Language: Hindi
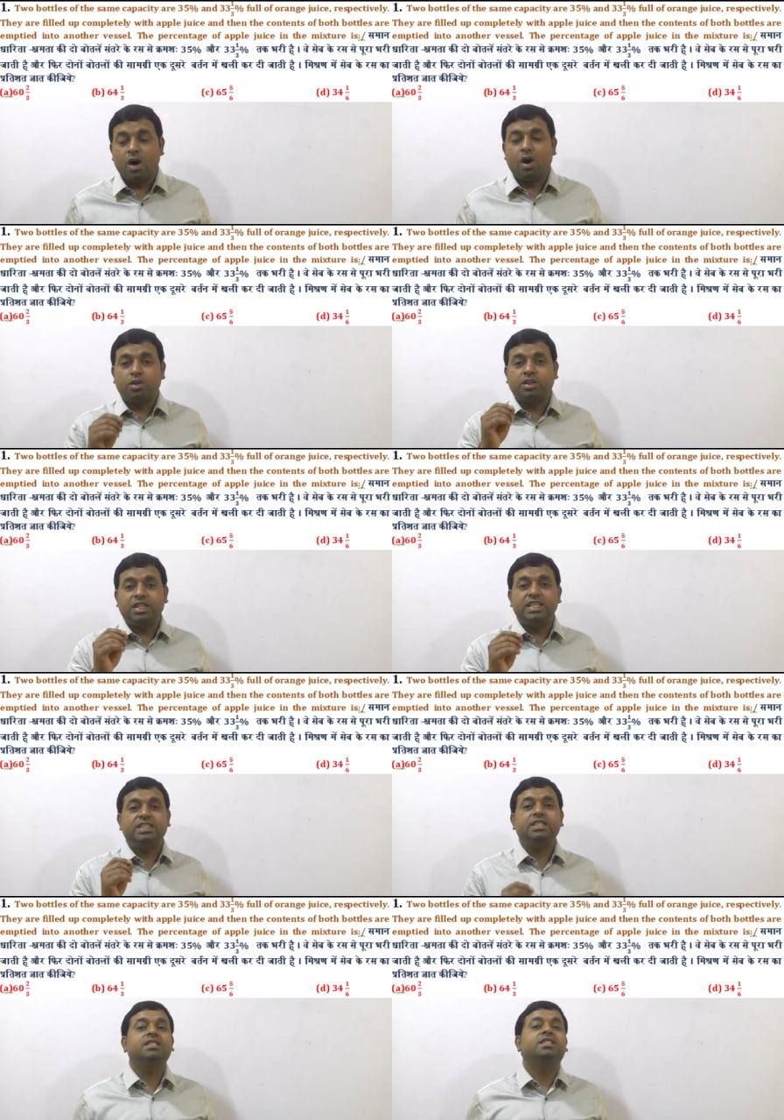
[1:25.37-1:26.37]
और
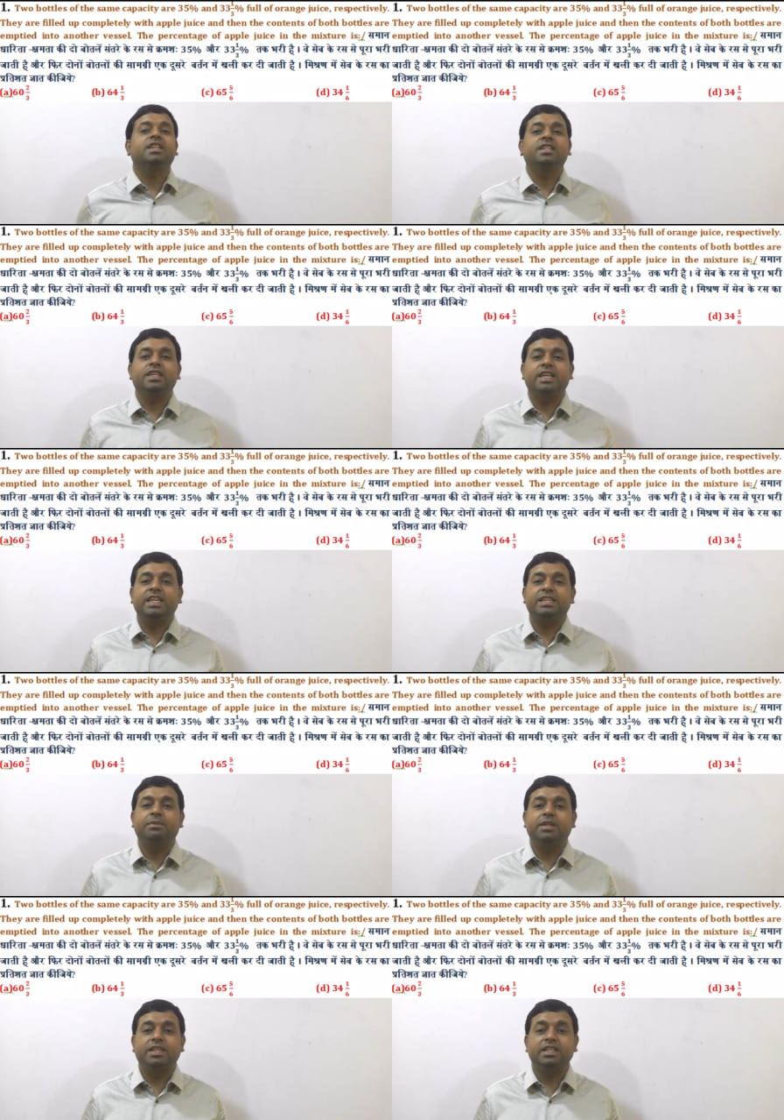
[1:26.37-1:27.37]
33 सही
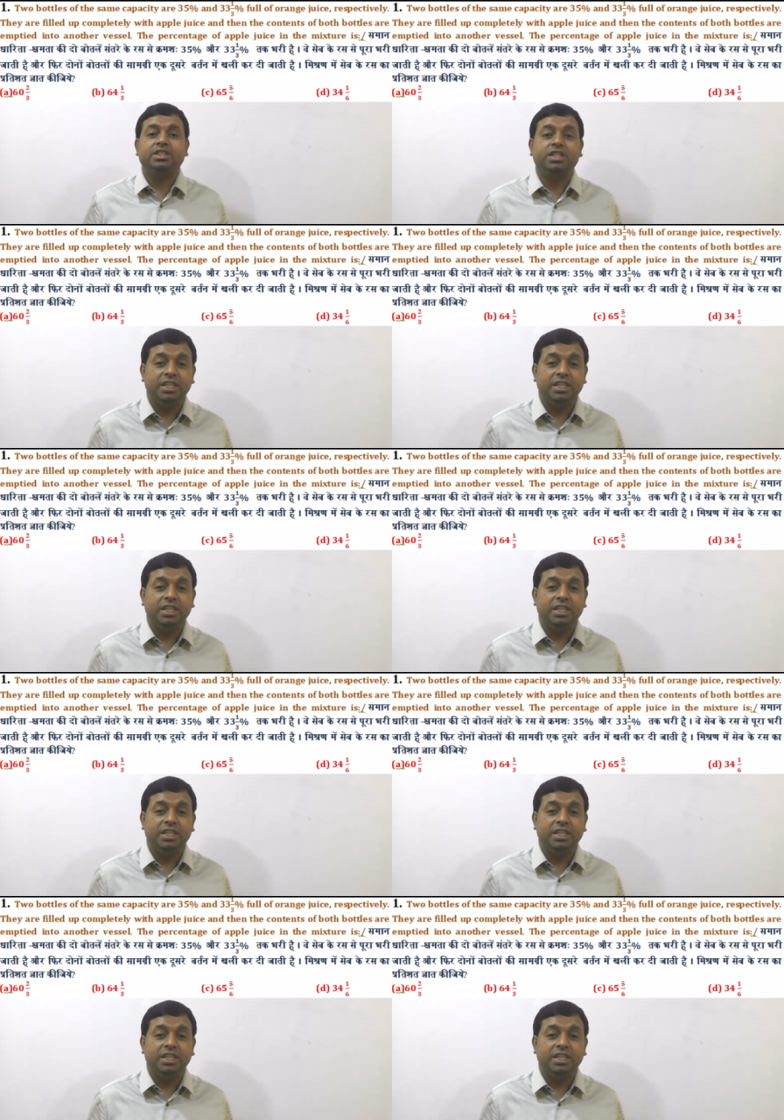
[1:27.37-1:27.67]
एक बटे